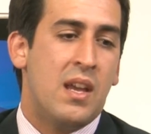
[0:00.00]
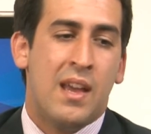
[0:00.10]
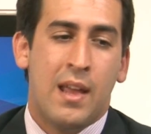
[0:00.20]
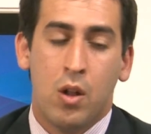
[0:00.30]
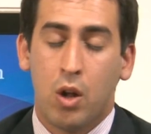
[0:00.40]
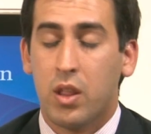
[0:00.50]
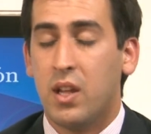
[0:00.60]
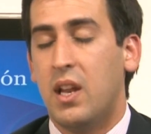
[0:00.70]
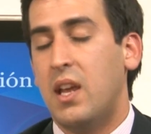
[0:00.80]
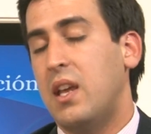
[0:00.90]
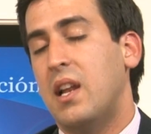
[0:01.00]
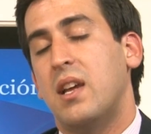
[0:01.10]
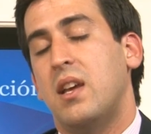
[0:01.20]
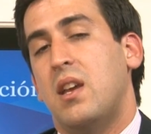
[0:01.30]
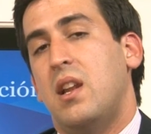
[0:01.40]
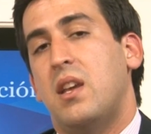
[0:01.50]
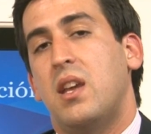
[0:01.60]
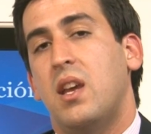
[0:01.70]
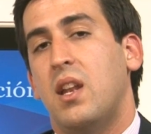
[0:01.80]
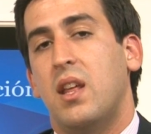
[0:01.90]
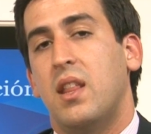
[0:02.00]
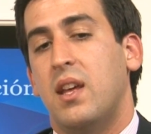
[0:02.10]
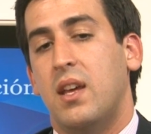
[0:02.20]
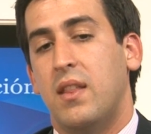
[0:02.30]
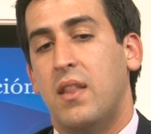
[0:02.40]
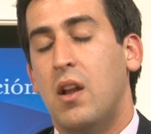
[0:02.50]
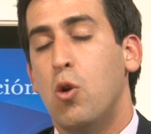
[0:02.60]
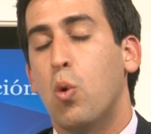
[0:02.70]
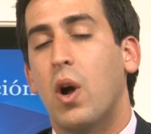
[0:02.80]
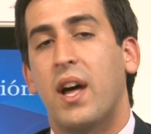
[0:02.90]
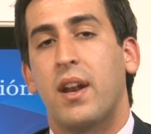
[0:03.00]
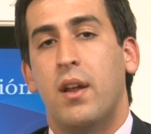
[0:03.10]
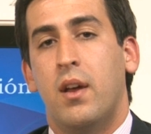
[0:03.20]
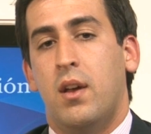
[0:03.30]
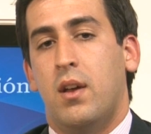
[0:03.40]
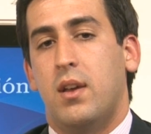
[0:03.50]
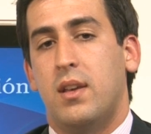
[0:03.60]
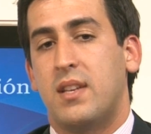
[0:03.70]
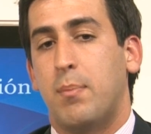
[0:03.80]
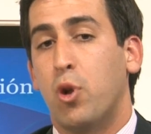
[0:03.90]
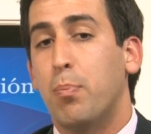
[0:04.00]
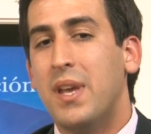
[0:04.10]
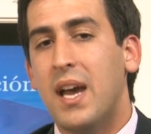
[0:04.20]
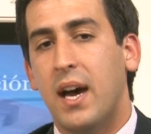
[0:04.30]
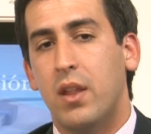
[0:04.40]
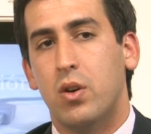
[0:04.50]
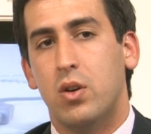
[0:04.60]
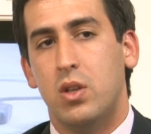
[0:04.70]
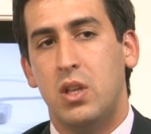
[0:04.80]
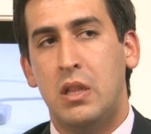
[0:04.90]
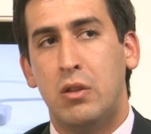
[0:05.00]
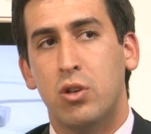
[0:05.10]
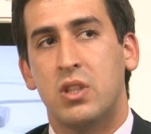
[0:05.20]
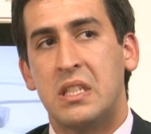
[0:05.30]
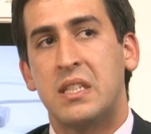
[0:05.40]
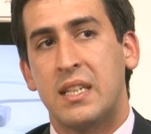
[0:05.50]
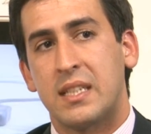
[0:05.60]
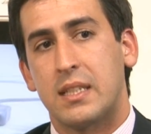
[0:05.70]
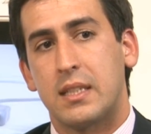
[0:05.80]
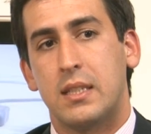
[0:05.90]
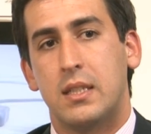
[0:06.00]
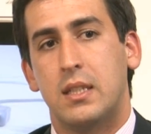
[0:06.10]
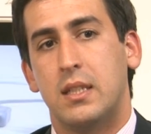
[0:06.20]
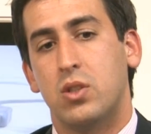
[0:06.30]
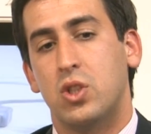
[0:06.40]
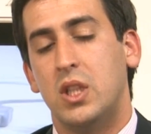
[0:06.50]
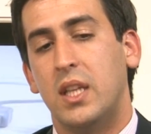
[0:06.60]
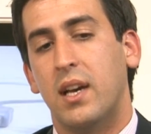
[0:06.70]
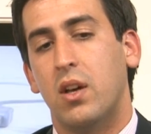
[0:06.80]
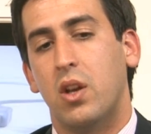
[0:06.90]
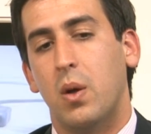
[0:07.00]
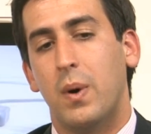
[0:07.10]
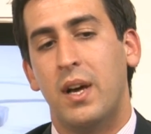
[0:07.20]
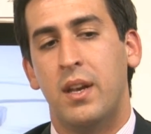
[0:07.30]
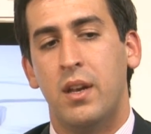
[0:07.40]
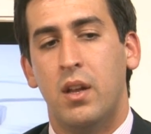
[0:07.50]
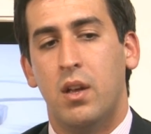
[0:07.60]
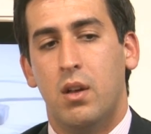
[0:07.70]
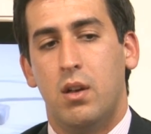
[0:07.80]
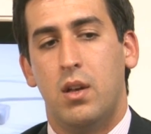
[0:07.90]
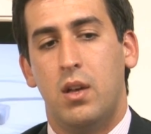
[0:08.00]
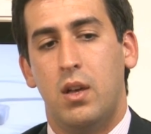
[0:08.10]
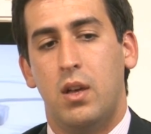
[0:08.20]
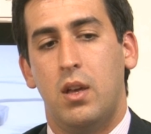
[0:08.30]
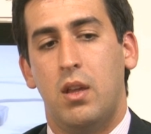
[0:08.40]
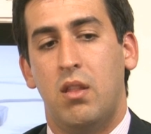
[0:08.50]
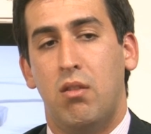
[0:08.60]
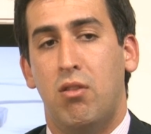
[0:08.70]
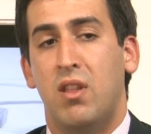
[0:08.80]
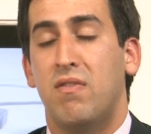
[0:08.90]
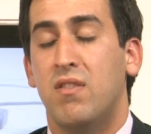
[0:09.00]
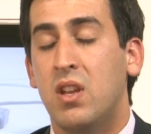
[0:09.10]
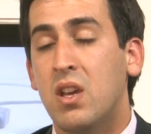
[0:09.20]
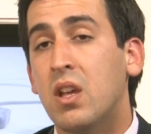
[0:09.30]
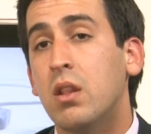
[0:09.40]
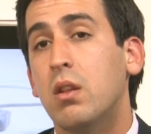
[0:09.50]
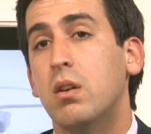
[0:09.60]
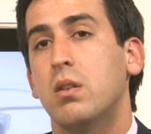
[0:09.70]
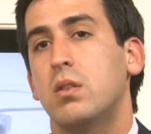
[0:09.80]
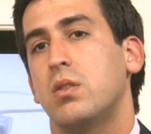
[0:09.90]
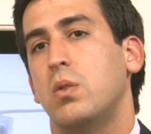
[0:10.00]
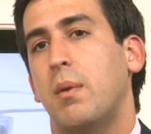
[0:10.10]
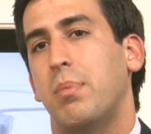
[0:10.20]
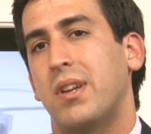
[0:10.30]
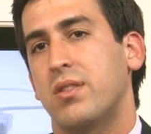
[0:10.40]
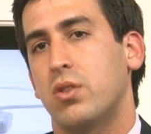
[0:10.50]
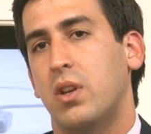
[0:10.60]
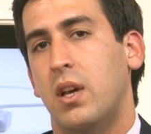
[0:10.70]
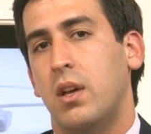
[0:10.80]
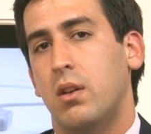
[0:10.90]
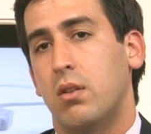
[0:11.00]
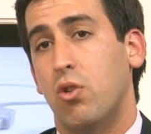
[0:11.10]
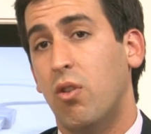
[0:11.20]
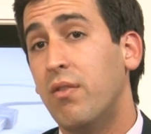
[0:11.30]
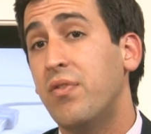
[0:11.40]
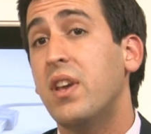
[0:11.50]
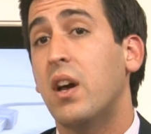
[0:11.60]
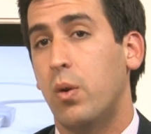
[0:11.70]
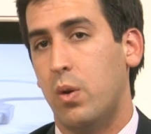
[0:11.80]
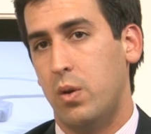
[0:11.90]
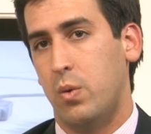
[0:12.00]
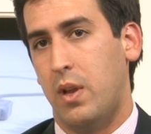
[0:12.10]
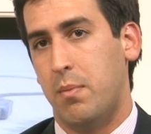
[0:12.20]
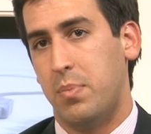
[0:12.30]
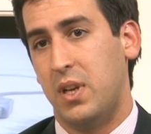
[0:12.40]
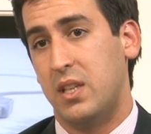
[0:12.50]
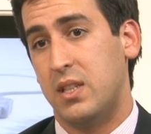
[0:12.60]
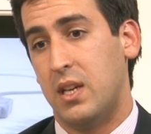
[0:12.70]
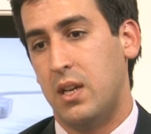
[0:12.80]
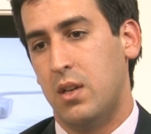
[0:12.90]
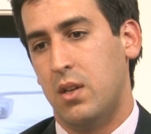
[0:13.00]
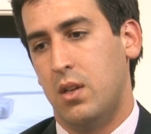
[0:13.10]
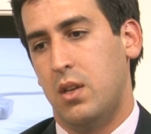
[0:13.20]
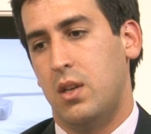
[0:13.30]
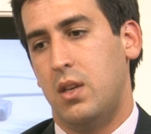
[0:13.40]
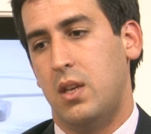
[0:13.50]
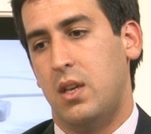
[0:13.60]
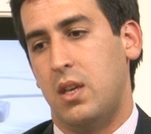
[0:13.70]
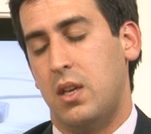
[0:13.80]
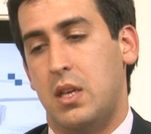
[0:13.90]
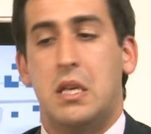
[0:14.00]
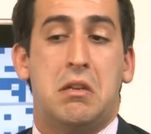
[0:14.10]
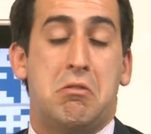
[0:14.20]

el orden y, la, el higiene del lugar es apropiado y todos esos indicadores van eh, definiendo si una persona confía o no en una empresa, eh,